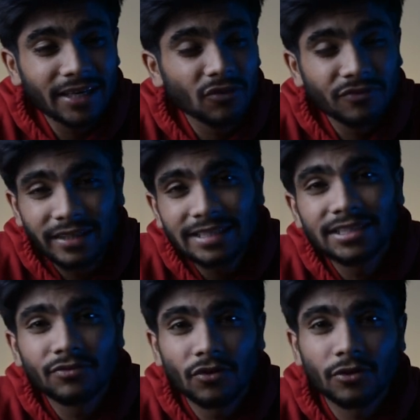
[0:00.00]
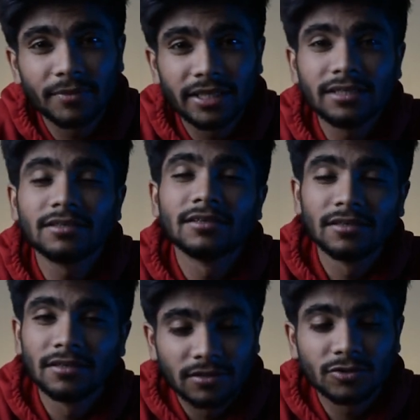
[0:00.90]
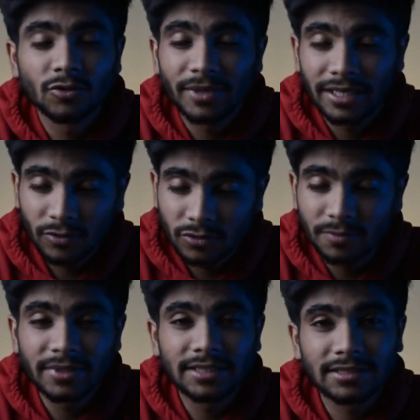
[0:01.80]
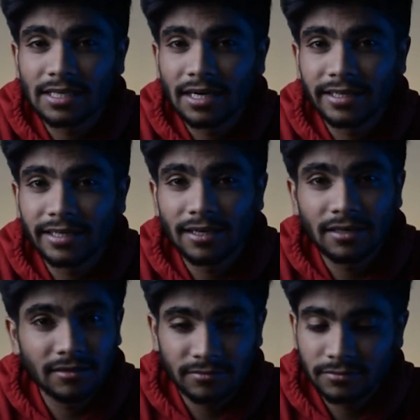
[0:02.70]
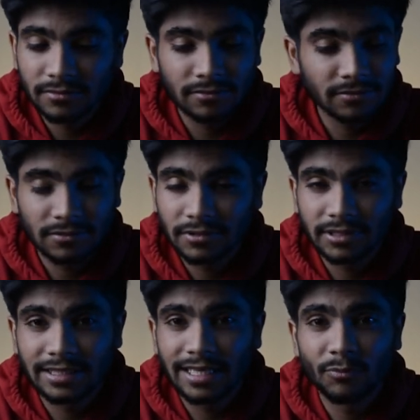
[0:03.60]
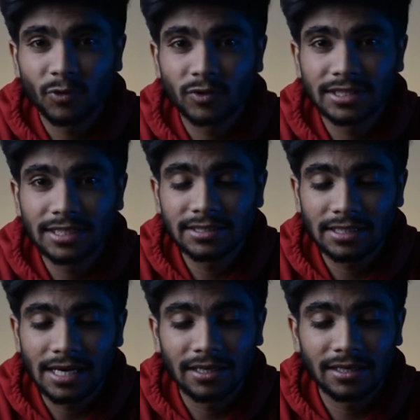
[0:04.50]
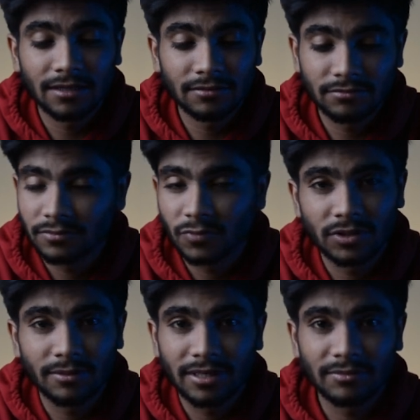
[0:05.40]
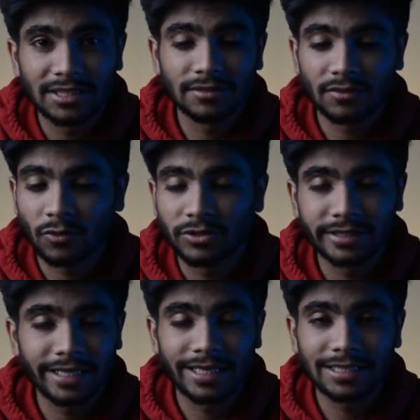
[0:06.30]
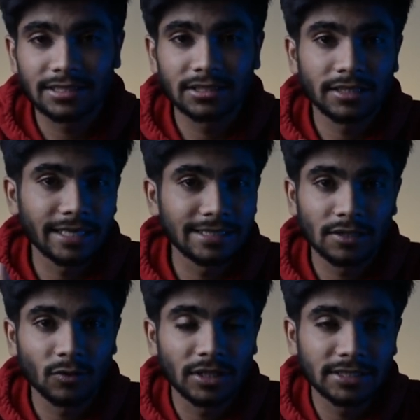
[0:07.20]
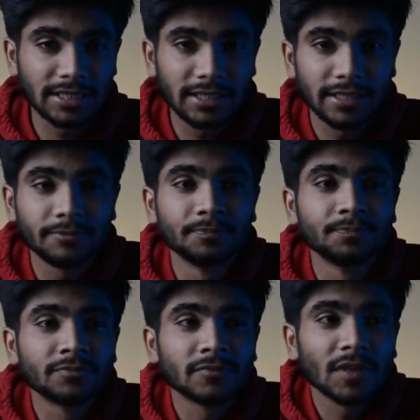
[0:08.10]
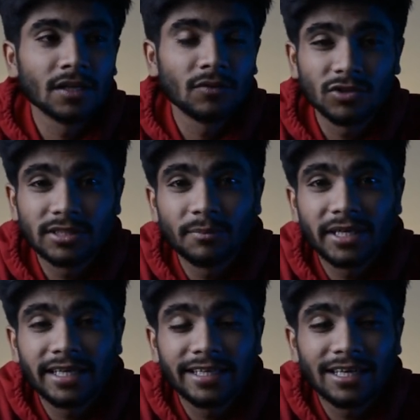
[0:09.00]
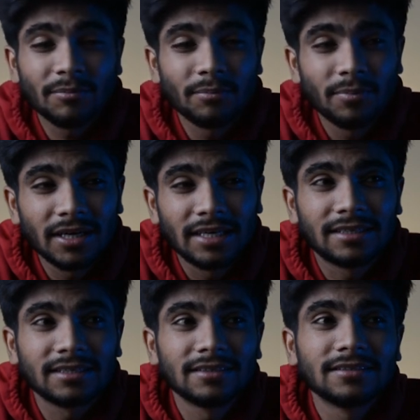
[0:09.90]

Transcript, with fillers: काइंड ऑफ ईजी फॉर मी सो मैंने उस पर स्टार्ट किया सेम प्रोसेस गाना उसके बाद में होल स्केच कैसा होना चाहिए वो सब मैंने किया बट